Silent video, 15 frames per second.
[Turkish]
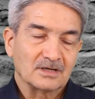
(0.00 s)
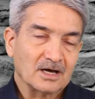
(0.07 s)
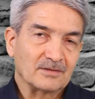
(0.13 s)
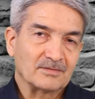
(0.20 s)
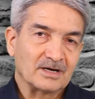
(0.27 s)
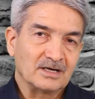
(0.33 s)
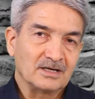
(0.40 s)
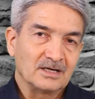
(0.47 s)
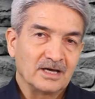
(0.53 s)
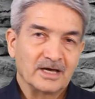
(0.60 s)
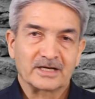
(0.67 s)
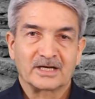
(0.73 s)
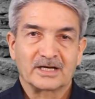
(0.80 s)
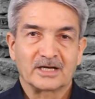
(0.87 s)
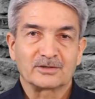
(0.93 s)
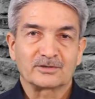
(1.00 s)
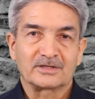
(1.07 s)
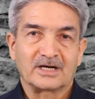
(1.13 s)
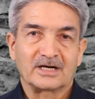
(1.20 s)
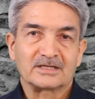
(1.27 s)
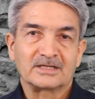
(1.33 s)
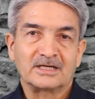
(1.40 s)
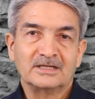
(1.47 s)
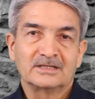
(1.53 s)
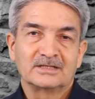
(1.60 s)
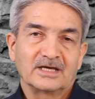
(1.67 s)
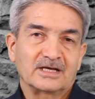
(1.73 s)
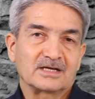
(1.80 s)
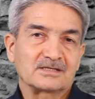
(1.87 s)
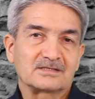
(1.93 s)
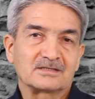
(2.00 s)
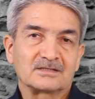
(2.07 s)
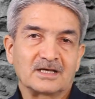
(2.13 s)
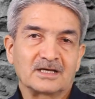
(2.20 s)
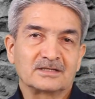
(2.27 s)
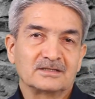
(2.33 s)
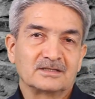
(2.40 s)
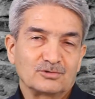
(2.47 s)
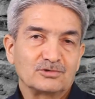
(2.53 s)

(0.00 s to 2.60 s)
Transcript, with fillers: Ama her halükarda en azından